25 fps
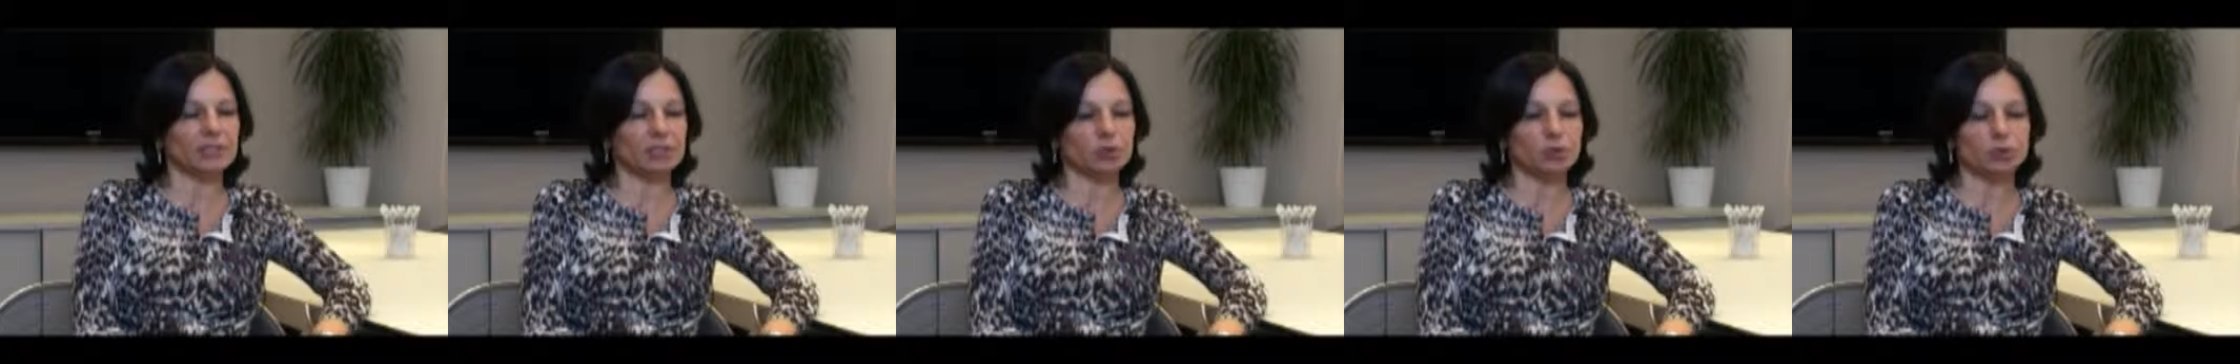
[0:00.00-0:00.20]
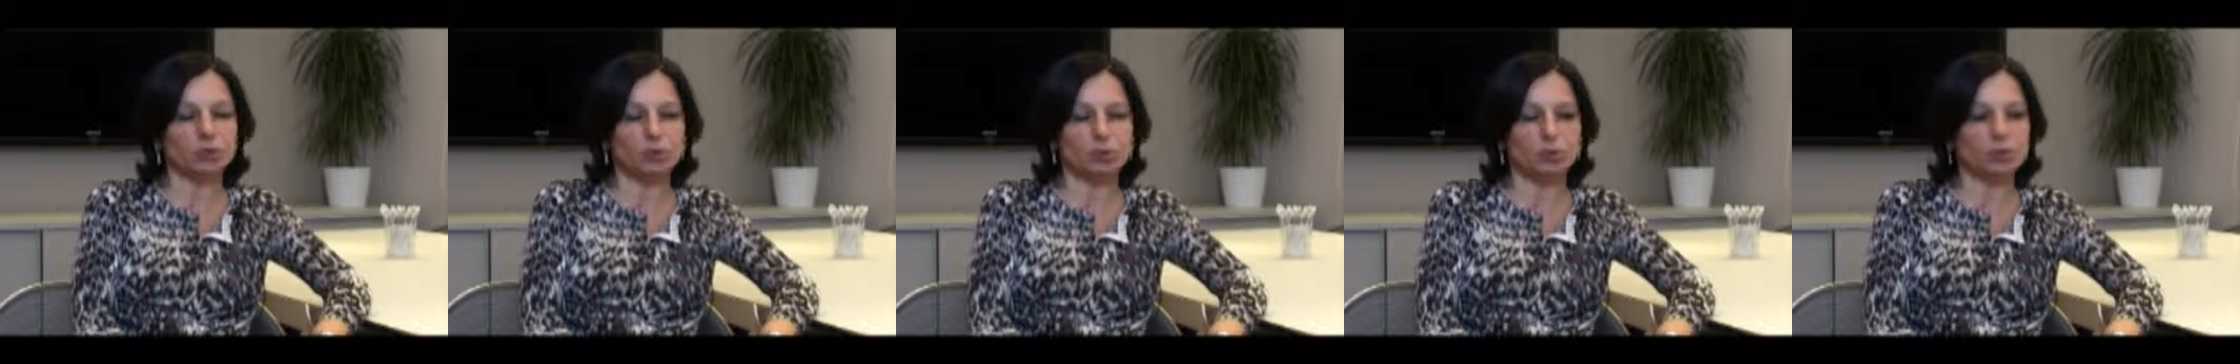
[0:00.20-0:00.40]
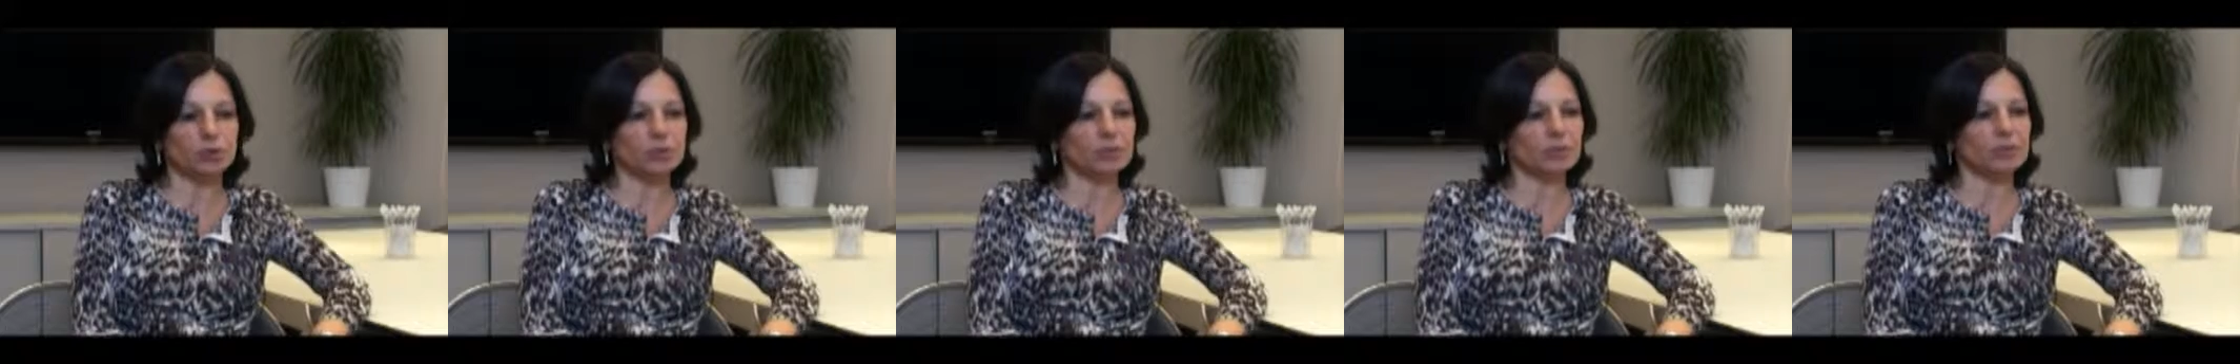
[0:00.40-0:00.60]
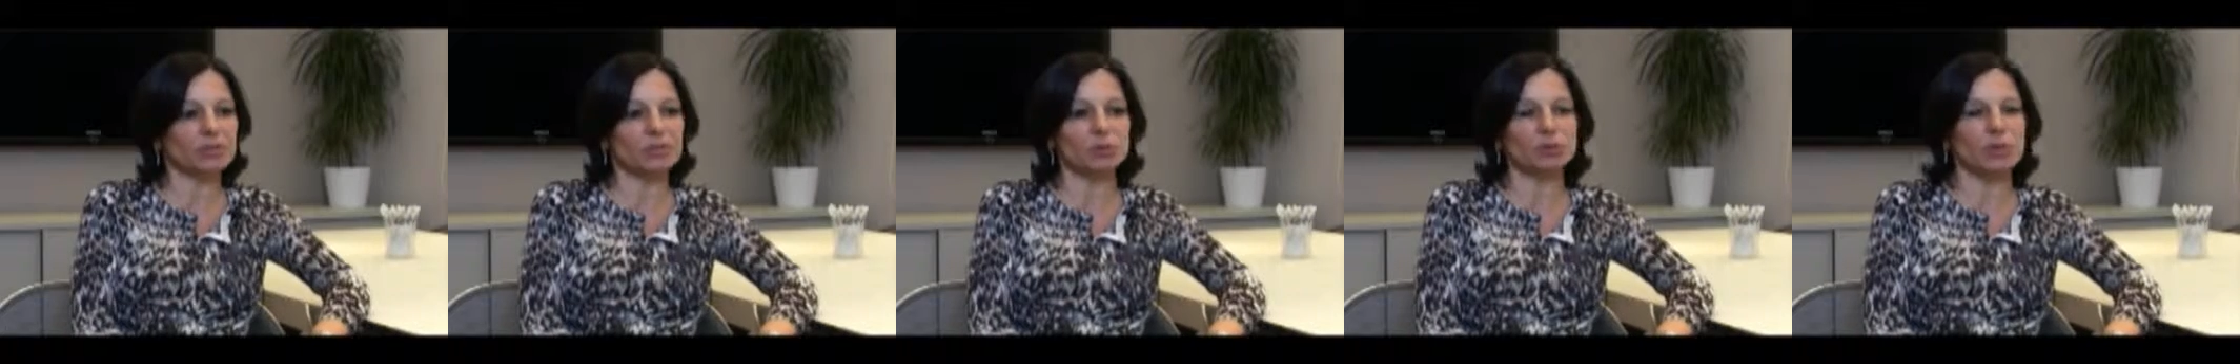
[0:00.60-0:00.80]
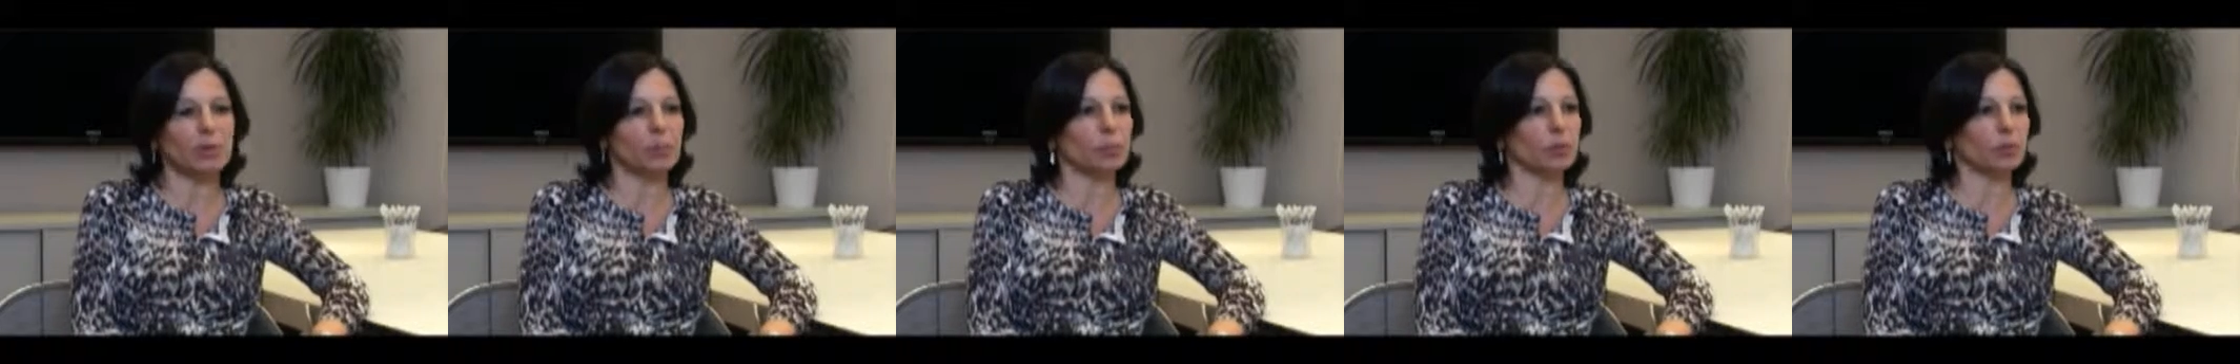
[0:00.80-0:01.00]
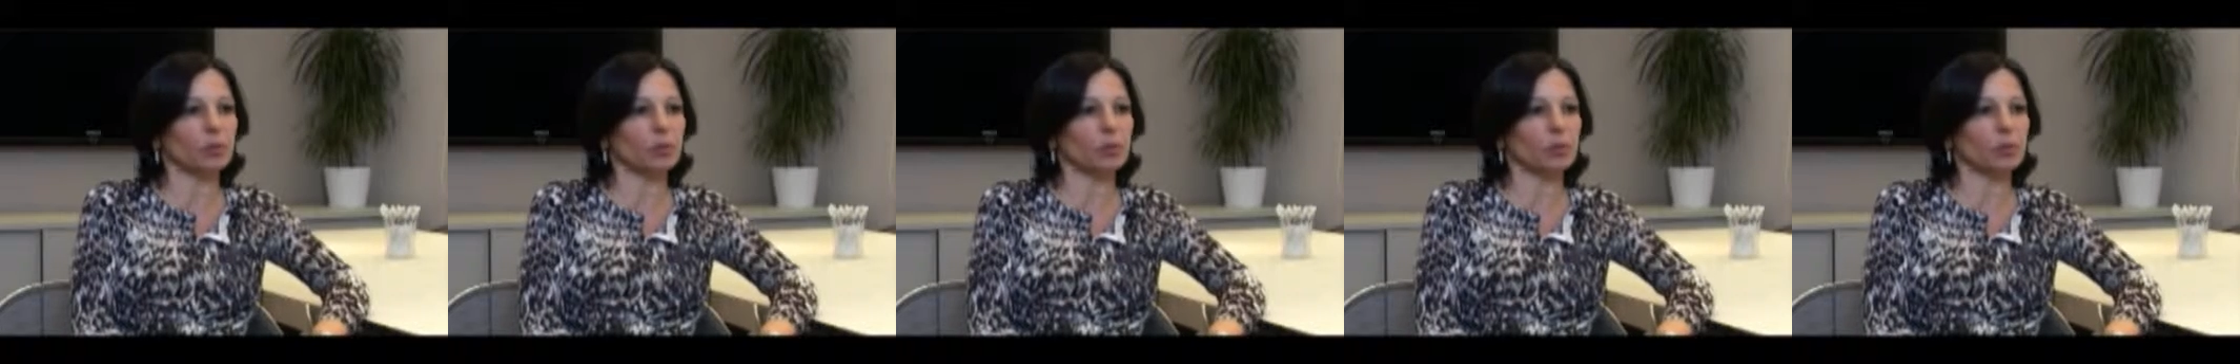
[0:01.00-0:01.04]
sia assolutamente una